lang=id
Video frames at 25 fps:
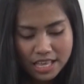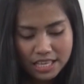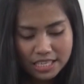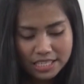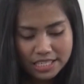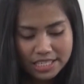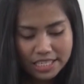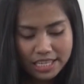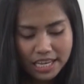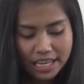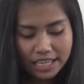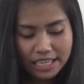
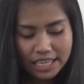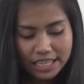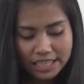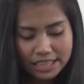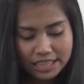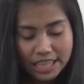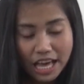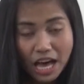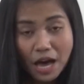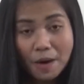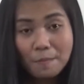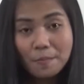Jika
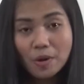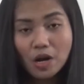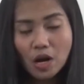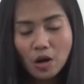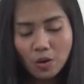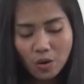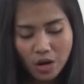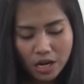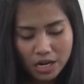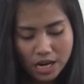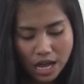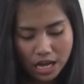kita
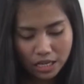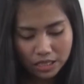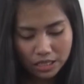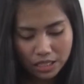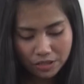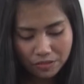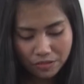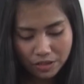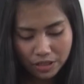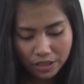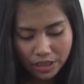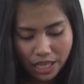melakukan
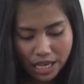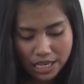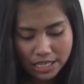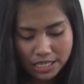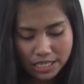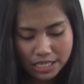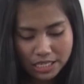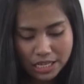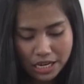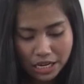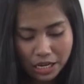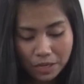
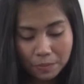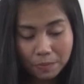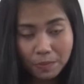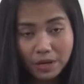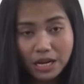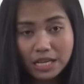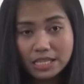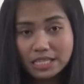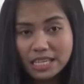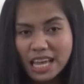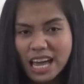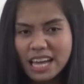aktivitas dengan
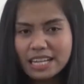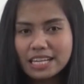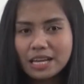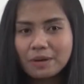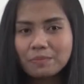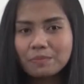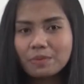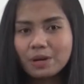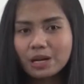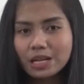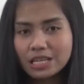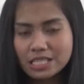perasaan
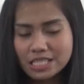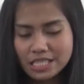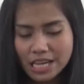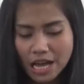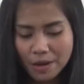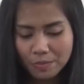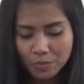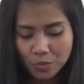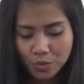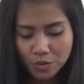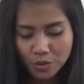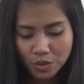yang
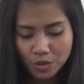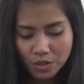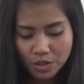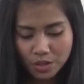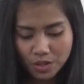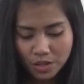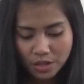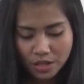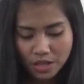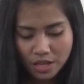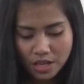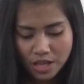berkecamuk,
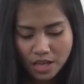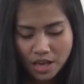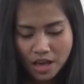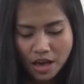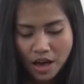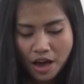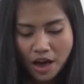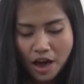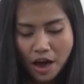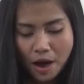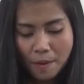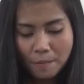
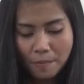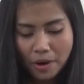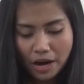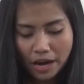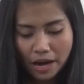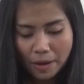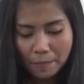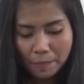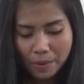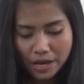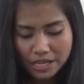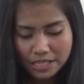
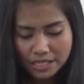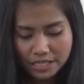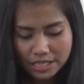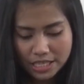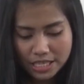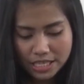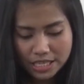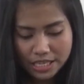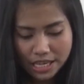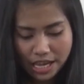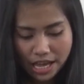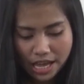maka
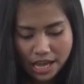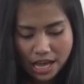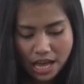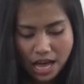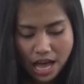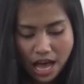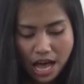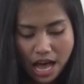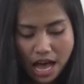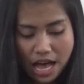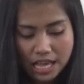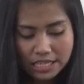
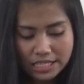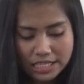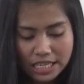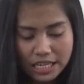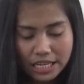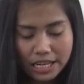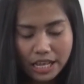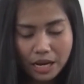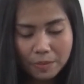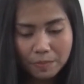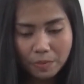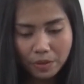pastinya hasil
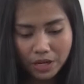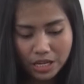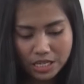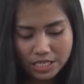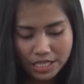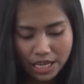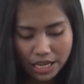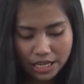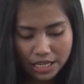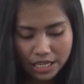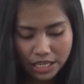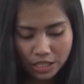dari
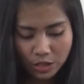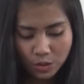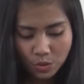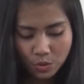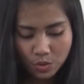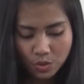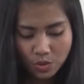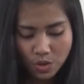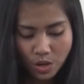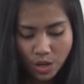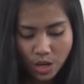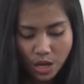pekerjaan
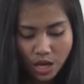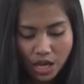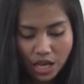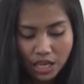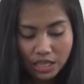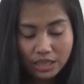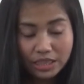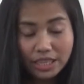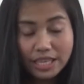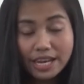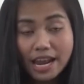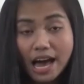itu
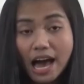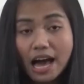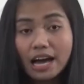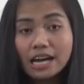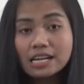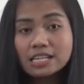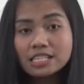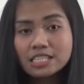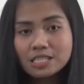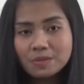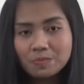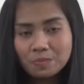tidak
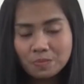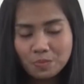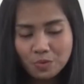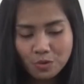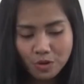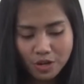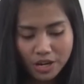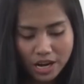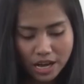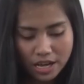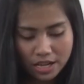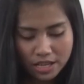akan
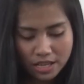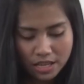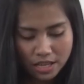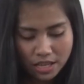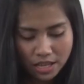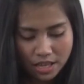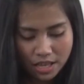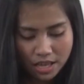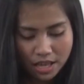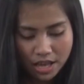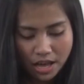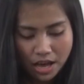sempurna,
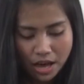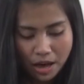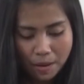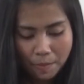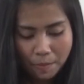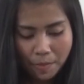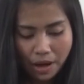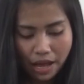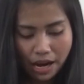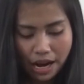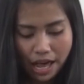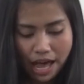
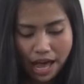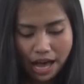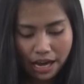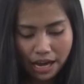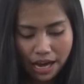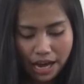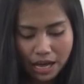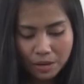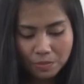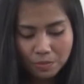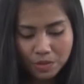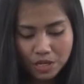malah
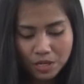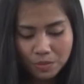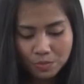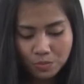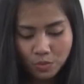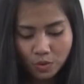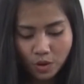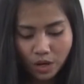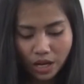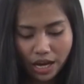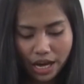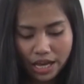akan
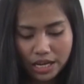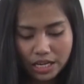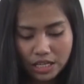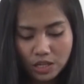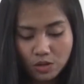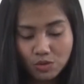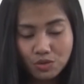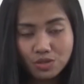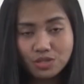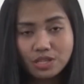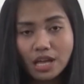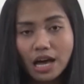menimbulkan
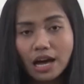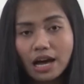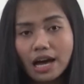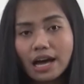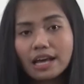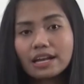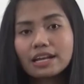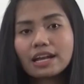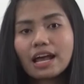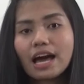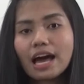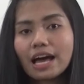
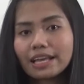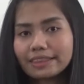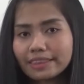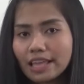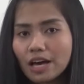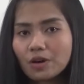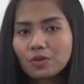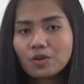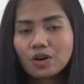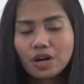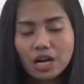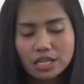kerusakan
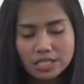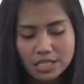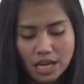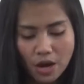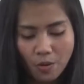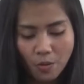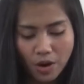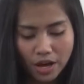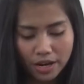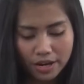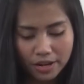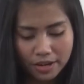atau
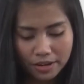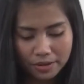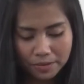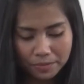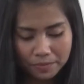kekacauan.